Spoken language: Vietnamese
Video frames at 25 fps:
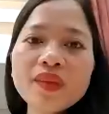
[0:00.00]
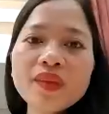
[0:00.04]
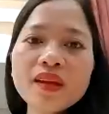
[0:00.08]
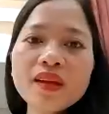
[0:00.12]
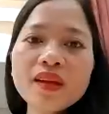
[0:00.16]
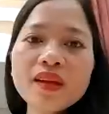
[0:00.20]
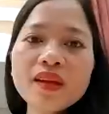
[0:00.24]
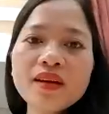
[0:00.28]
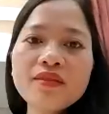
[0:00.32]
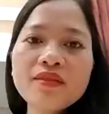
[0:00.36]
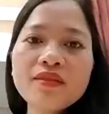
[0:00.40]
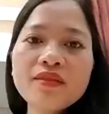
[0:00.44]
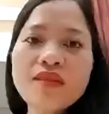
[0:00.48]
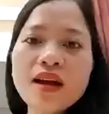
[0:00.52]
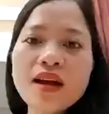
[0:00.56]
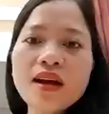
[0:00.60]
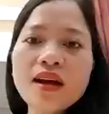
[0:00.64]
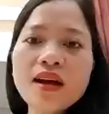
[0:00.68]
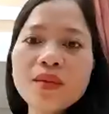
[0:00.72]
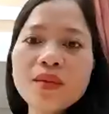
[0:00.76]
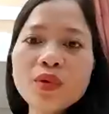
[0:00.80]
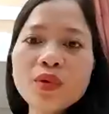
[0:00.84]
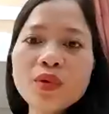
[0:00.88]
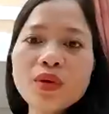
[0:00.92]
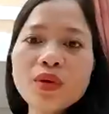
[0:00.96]
à, và
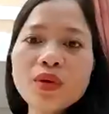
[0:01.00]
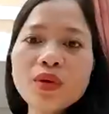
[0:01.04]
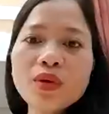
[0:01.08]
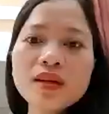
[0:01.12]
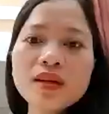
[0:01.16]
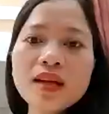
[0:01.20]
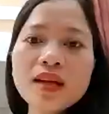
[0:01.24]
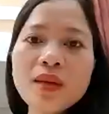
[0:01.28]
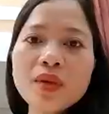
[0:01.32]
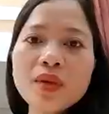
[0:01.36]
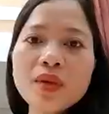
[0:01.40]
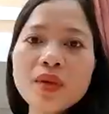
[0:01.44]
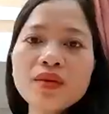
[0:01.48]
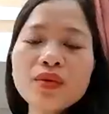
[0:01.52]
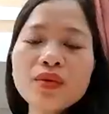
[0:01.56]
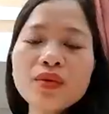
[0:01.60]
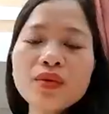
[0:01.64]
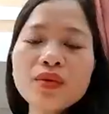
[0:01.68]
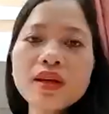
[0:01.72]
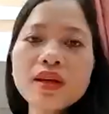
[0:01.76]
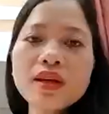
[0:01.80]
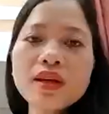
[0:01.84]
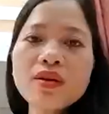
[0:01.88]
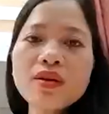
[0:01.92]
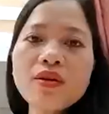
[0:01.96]
em quyên cảm ơn quý
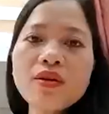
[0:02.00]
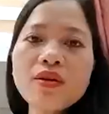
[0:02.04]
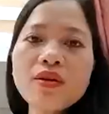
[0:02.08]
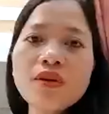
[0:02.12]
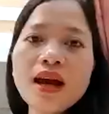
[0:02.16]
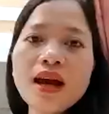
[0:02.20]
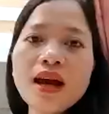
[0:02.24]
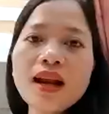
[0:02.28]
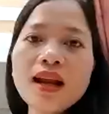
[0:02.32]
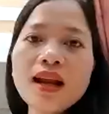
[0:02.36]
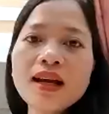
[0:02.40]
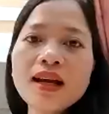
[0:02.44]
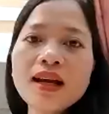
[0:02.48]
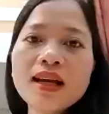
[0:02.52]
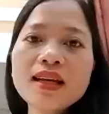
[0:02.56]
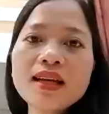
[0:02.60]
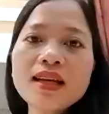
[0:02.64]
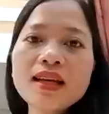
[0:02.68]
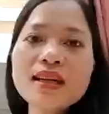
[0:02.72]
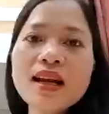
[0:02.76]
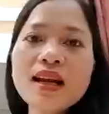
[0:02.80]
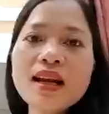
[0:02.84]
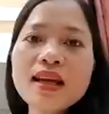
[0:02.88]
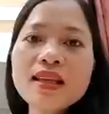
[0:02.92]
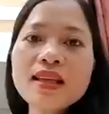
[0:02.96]
thầy cô đã lắng nghe
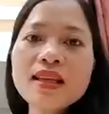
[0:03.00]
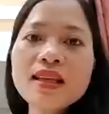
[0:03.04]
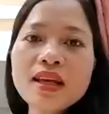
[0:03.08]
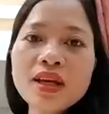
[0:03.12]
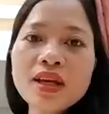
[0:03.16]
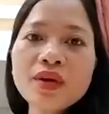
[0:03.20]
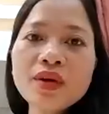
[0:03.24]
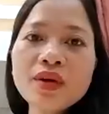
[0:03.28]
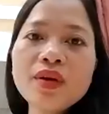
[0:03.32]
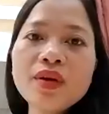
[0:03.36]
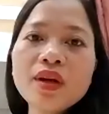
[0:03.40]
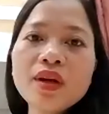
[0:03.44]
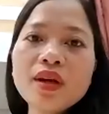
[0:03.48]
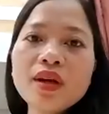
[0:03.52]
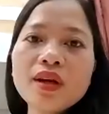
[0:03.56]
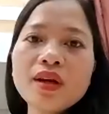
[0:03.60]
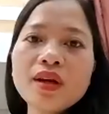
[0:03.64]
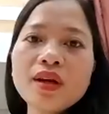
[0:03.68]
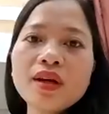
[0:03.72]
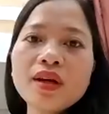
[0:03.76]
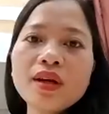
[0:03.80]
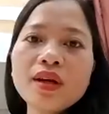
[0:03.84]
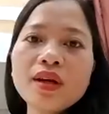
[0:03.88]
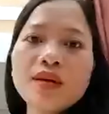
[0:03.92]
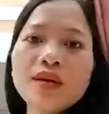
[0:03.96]
rất là nhiều
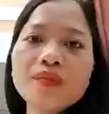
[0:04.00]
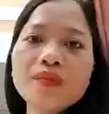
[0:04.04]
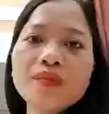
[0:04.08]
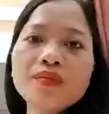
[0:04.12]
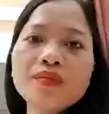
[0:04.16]
à,